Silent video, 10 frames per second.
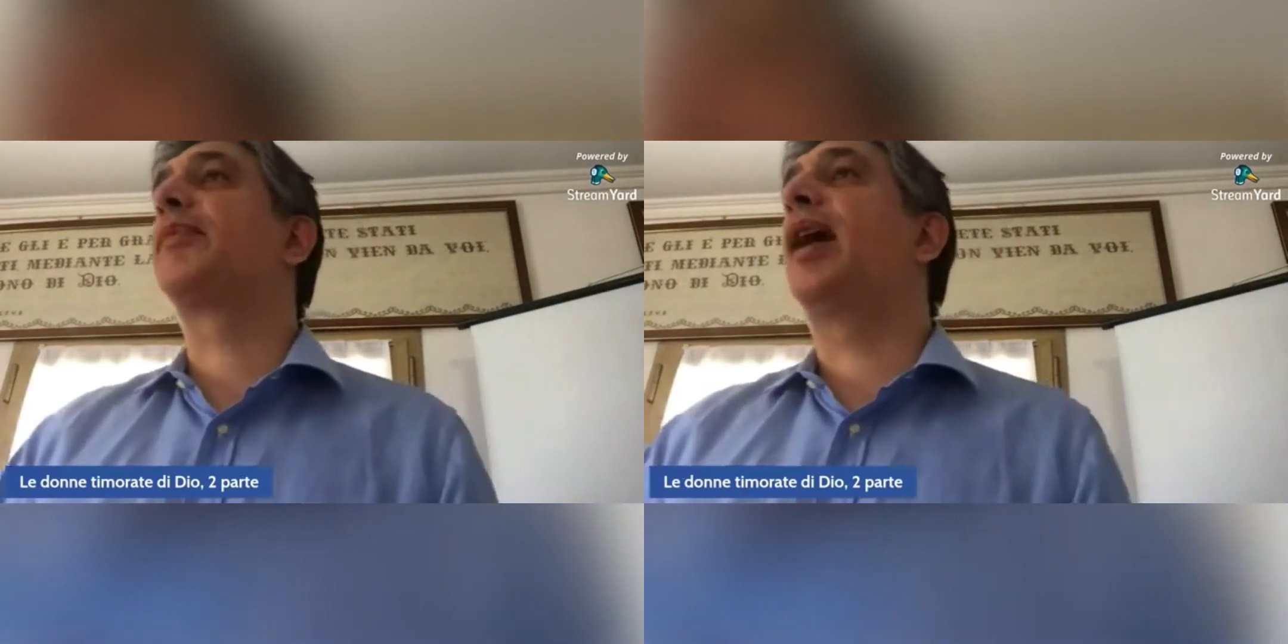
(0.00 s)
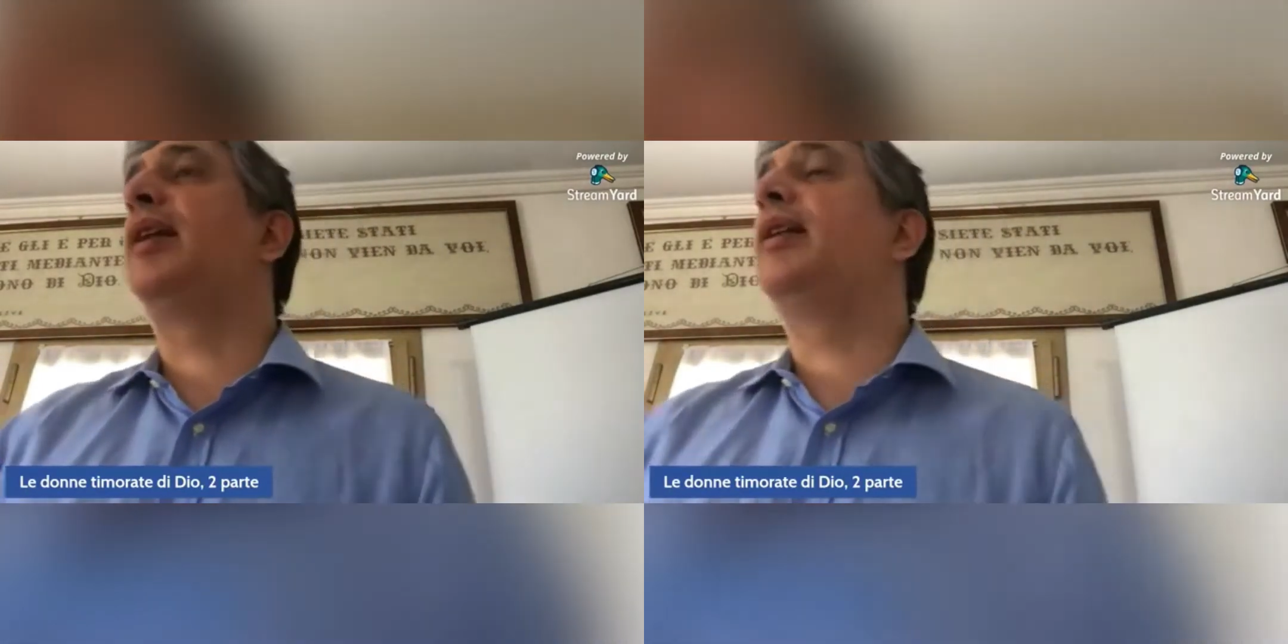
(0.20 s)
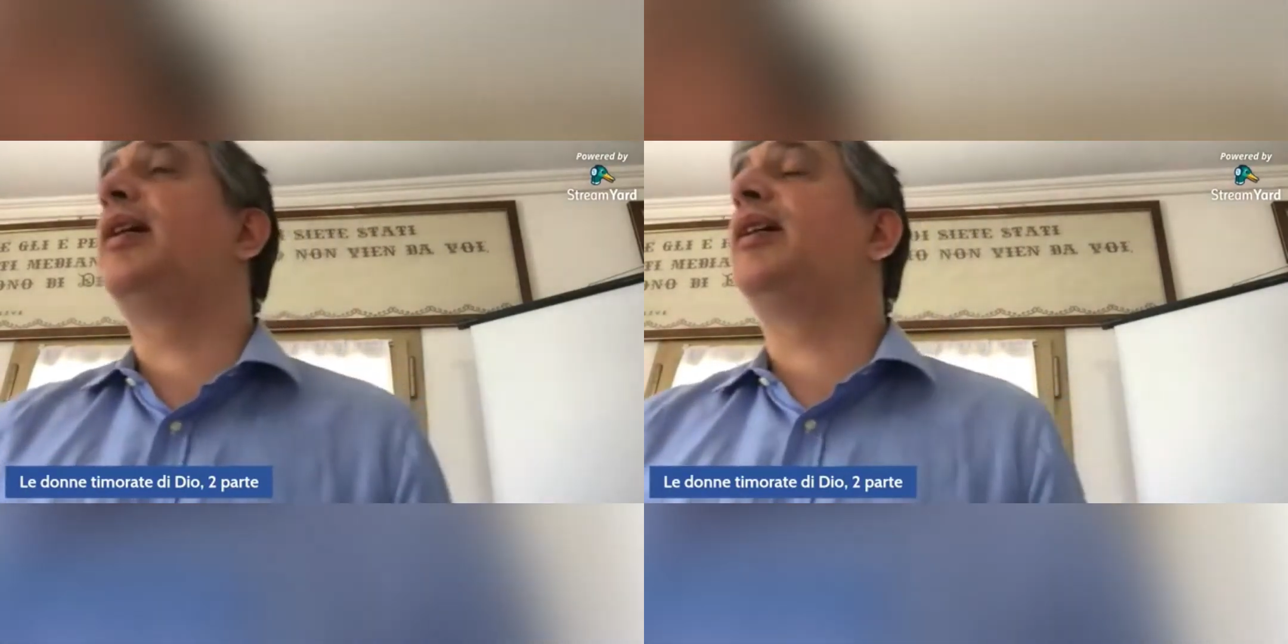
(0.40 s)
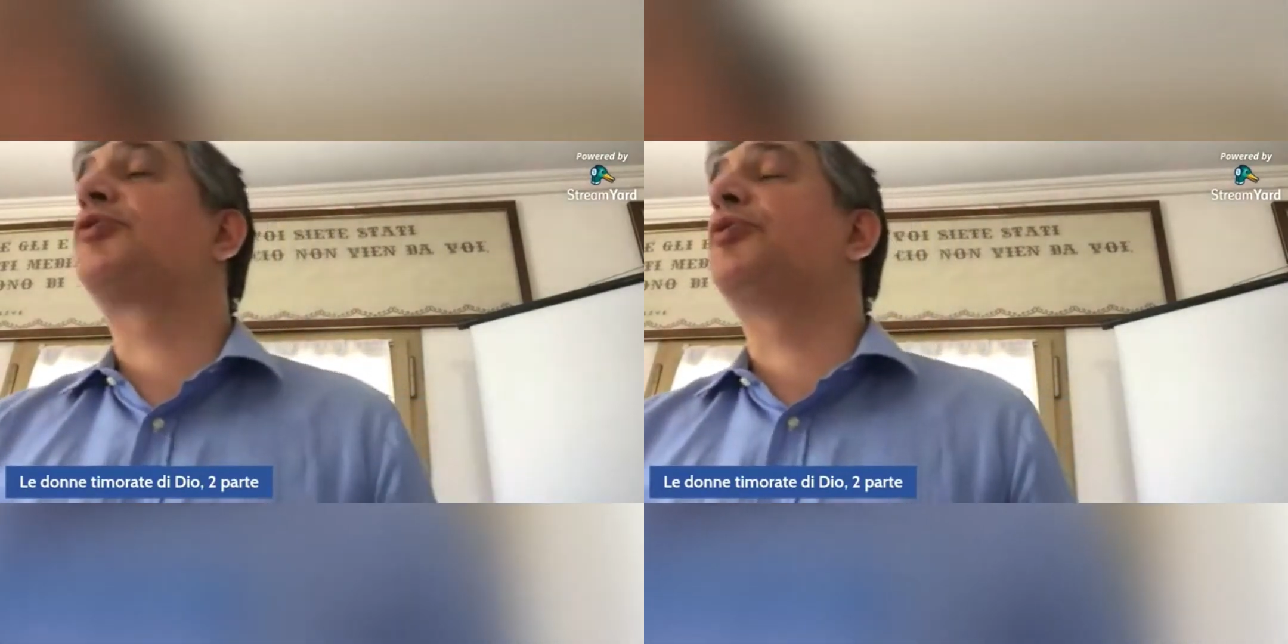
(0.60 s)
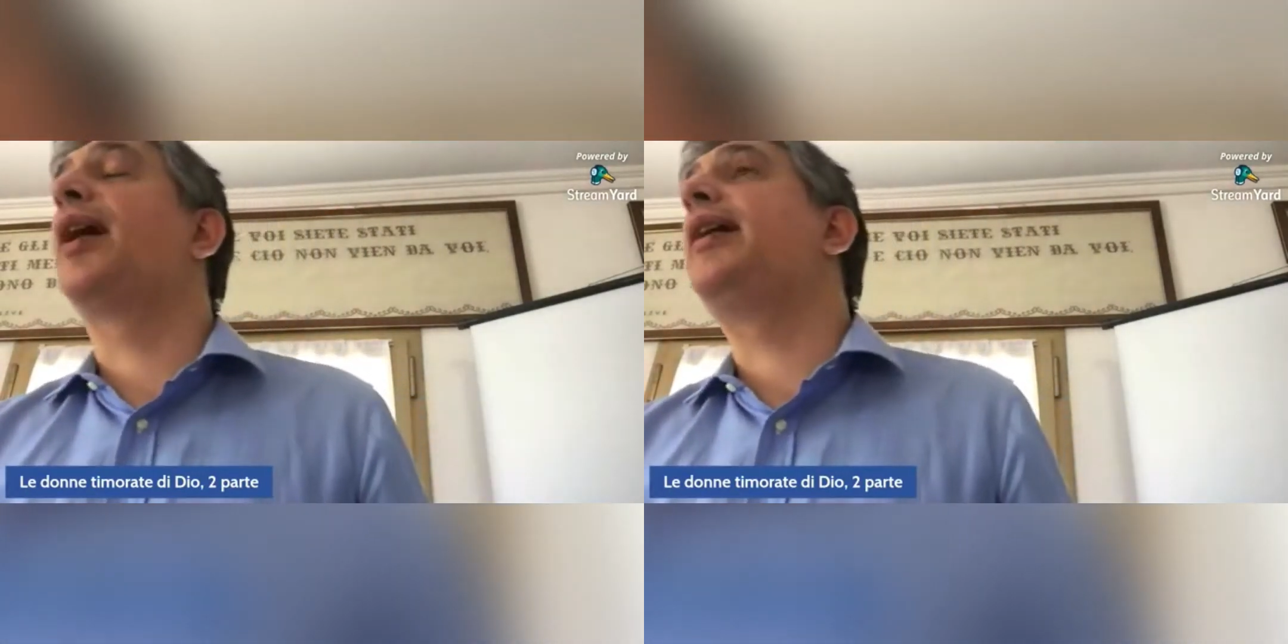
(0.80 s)
alle
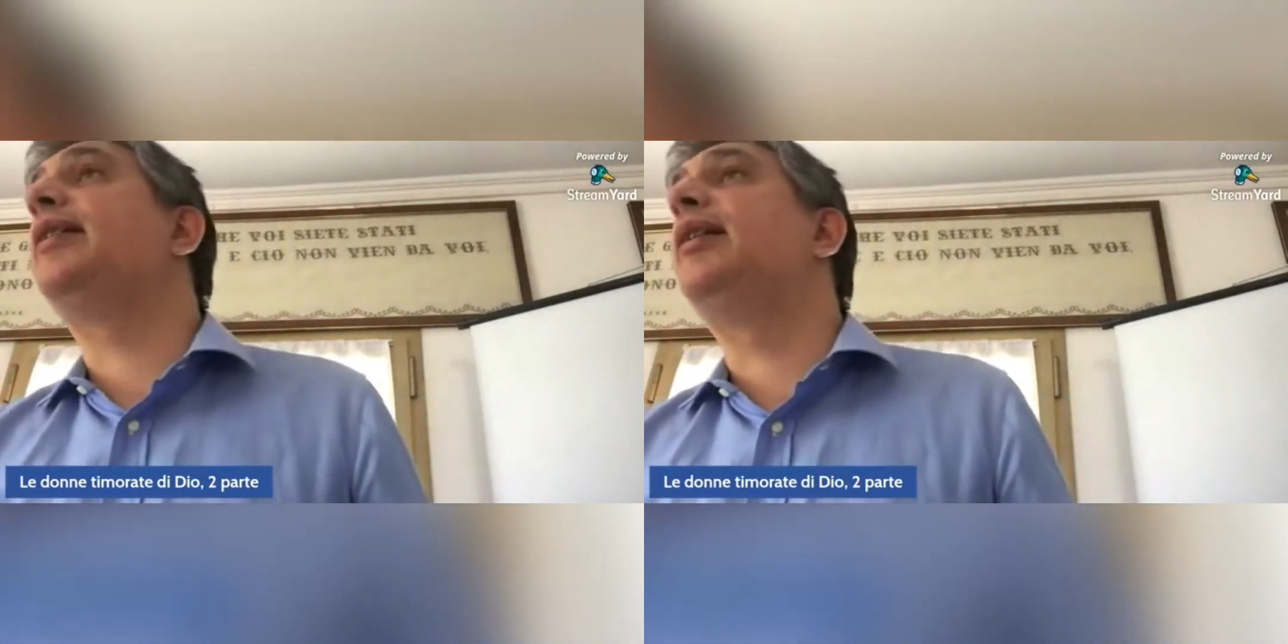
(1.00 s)
sorelle,